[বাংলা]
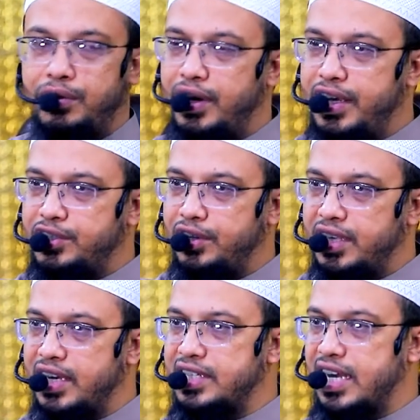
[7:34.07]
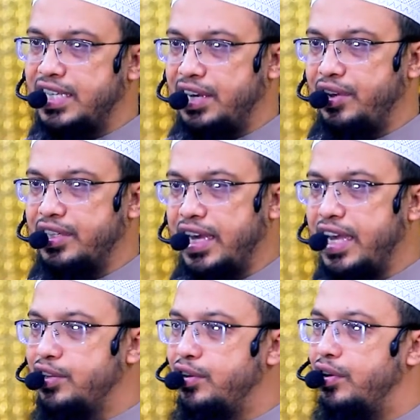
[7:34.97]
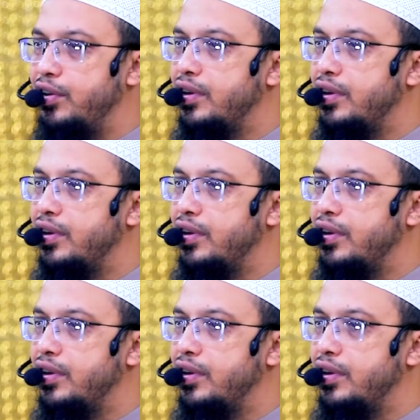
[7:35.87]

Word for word: করলেই শয়তান এসে হাজির হয়ে যায় এই জন্য